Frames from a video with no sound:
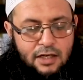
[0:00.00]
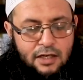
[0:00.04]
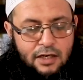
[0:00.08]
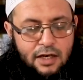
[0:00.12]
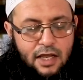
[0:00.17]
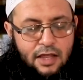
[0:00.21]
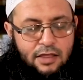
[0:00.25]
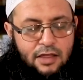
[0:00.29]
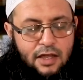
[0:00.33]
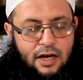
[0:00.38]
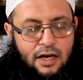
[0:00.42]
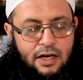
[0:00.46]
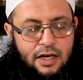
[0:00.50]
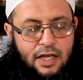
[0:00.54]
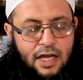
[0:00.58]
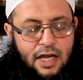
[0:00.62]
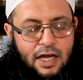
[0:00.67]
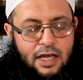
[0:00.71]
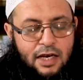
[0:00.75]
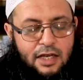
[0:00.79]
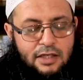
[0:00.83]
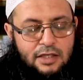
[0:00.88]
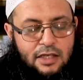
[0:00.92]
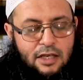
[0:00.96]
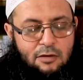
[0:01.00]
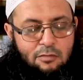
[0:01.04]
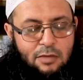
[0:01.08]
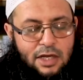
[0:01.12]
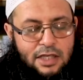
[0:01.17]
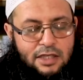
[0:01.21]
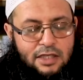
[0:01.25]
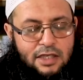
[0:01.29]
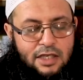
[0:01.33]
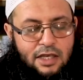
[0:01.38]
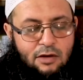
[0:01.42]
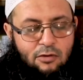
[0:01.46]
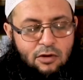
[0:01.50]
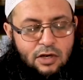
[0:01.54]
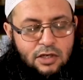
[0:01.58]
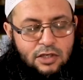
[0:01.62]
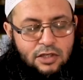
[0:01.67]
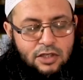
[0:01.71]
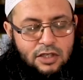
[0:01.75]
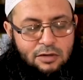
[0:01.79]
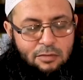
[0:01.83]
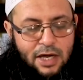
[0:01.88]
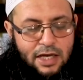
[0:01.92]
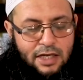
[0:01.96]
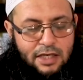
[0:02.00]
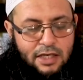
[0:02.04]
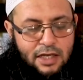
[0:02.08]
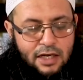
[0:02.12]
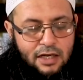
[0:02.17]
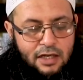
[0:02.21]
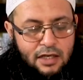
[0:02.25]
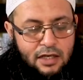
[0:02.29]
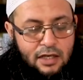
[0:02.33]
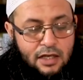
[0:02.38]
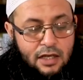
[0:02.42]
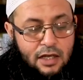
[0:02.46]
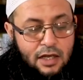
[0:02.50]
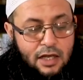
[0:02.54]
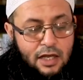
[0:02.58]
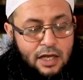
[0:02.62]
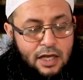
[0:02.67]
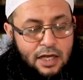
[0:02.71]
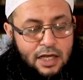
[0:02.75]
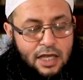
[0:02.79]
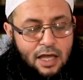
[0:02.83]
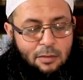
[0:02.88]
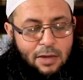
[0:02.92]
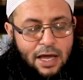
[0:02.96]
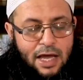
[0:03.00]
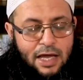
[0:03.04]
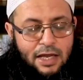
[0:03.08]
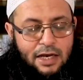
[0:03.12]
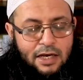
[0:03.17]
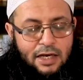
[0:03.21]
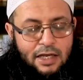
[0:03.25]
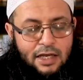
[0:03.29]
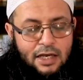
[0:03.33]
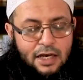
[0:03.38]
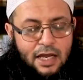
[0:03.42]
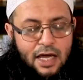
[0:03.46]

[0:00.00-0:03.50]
نظرا لحالته المادية والاجتماعية كما أني